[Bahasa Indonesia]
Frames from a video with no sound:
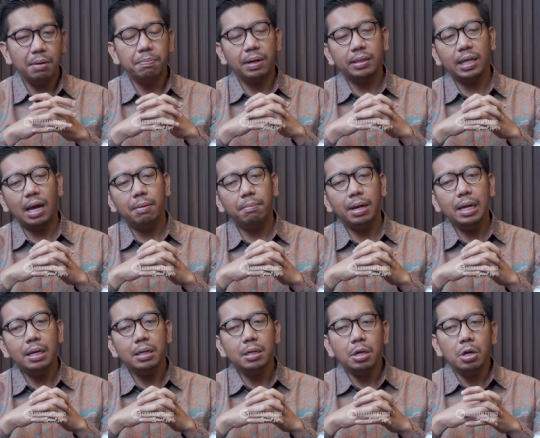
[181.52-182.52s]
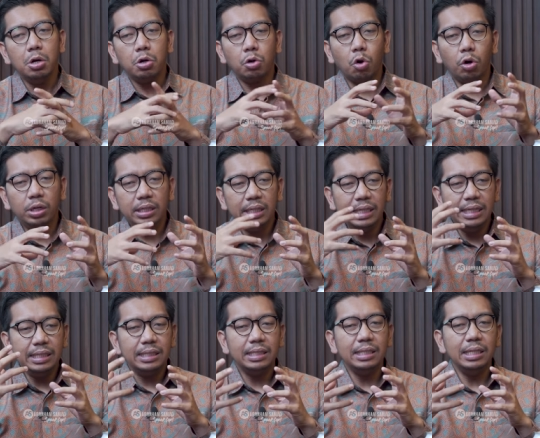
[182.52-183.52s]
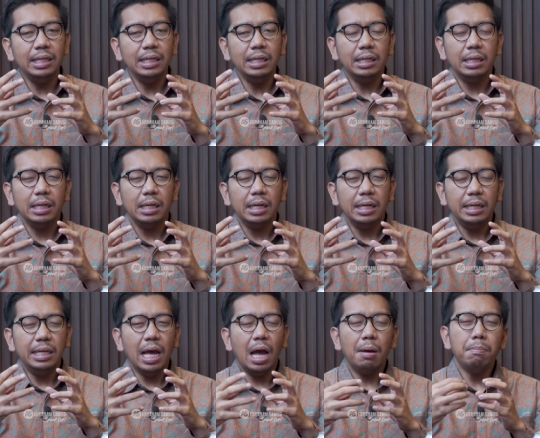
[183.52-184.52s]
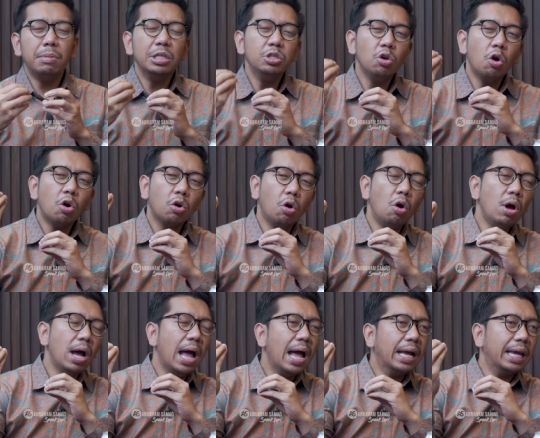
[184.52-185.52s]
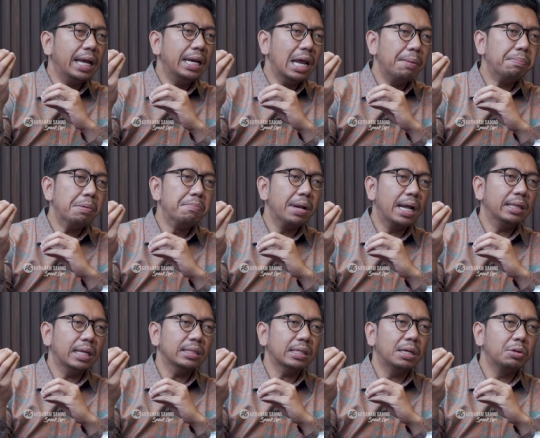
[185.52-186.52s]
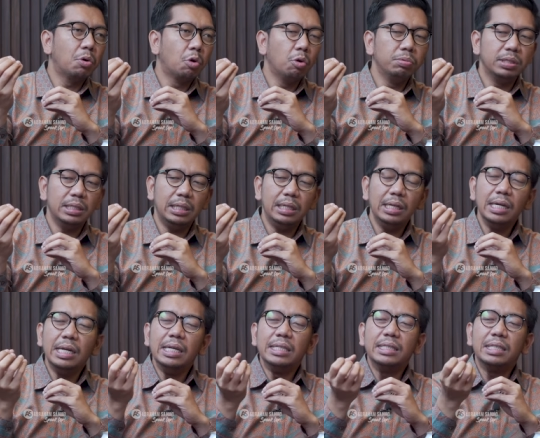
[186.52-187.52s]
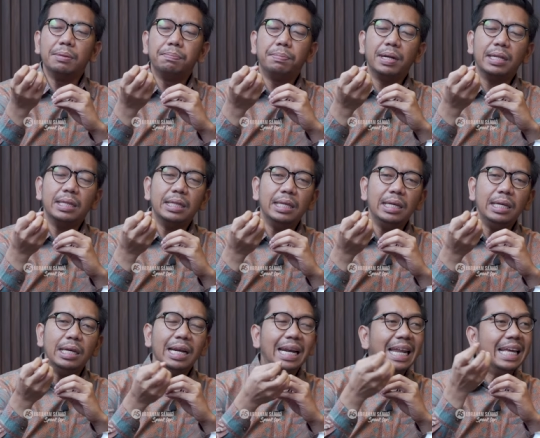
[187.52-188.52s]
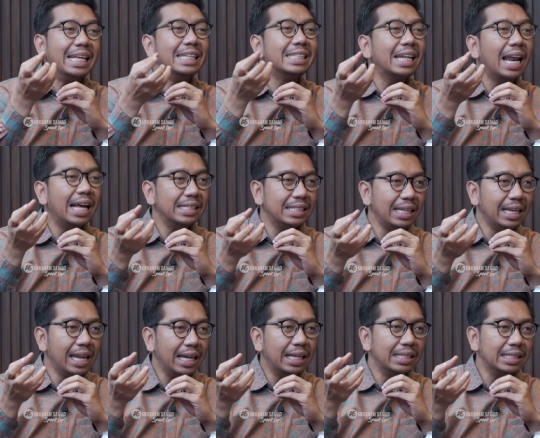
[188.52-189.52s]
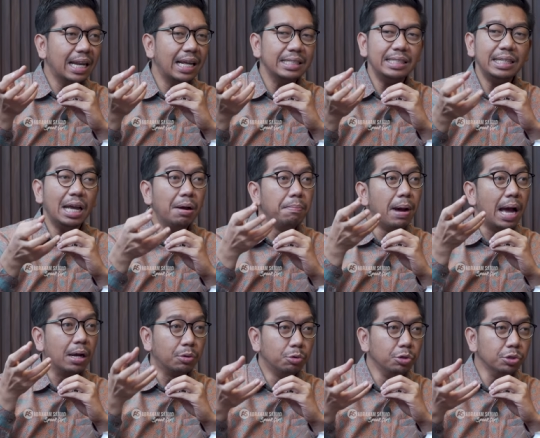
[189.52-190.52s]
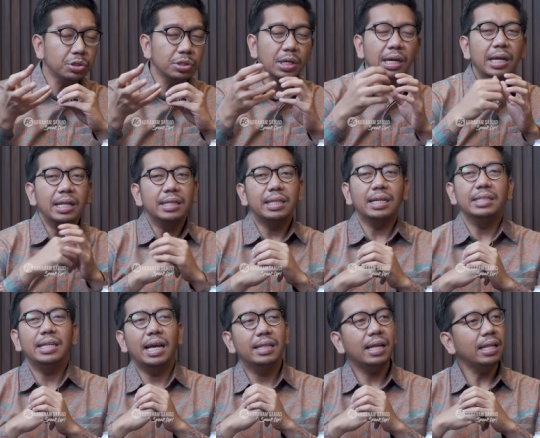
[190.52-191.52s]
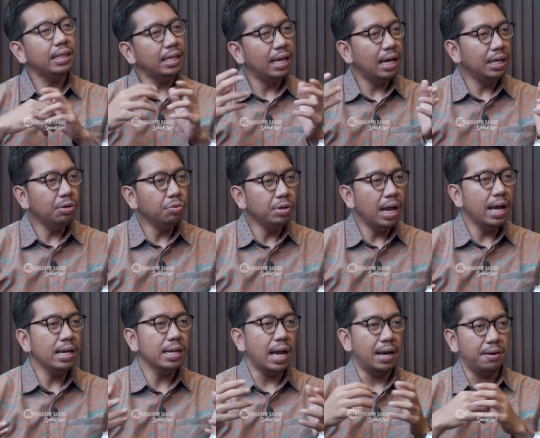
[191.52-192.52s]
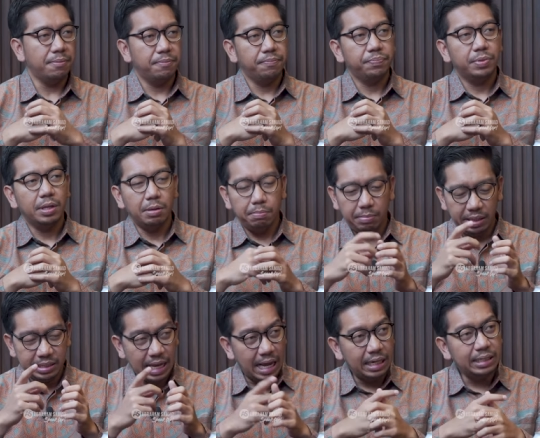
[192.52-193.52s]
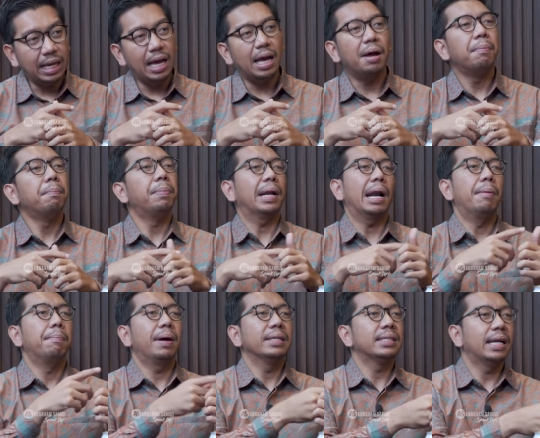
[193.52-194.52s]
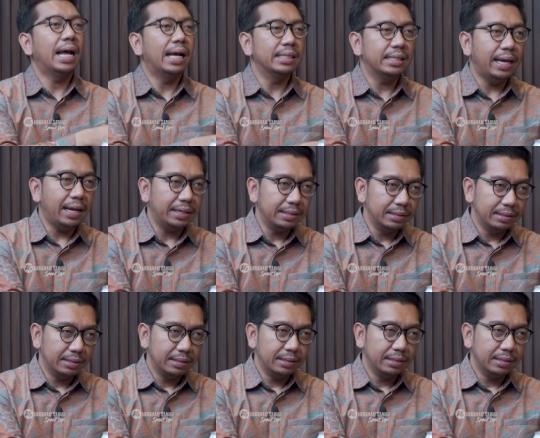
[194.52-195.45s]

yang pertama kondisi yang menyokong agenda pemberantasan korupsi seperti legislasi-legislasi yang bagus ternyata tidak diundangkan. Hmm. Misalnya perampasan aset,